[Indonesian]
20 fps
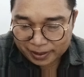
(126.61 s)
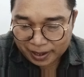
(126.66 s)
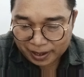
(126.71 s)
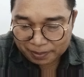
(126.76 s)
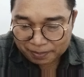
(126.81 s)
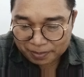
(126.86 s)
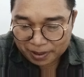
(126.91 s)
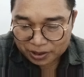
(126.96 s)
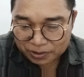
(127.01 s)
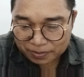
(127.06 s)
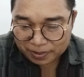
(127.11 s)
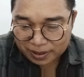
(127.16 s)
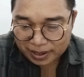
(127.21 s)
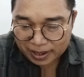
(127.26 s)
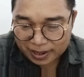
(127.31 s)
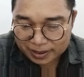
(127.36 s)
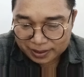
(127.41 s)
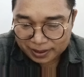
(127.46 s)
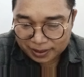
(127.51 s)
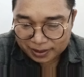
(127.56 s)
Dari Mbak
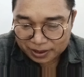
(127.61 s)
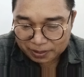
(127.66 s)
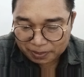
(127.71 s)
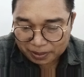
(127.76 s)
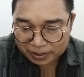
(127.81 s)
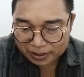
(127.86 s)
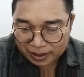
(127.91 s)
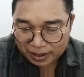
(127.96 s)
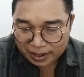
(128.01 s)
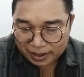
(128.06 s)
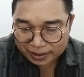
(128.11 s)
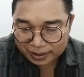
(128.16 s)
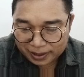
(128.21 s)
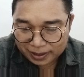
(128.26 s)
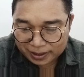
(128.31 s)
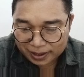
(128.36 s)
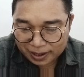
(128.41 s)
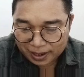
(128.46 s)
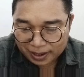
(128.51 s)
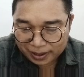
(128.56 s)
Semana asik, sebentar lagi
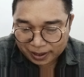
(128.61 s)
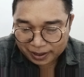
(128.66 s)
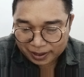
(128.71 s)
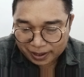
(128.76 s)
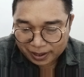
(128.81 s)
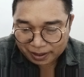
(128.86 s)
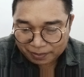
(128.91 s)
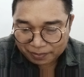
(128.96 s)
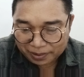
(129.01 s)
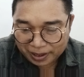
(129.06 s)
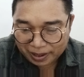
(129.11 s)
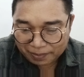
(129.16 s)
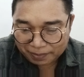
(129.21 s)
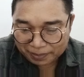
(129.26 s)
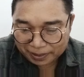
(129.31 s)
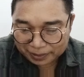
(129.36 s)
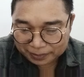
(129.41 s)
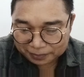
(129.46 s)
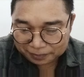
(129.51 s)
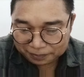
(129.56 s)
kita kaya
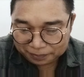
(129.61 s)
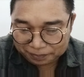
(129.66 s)
rame-rame.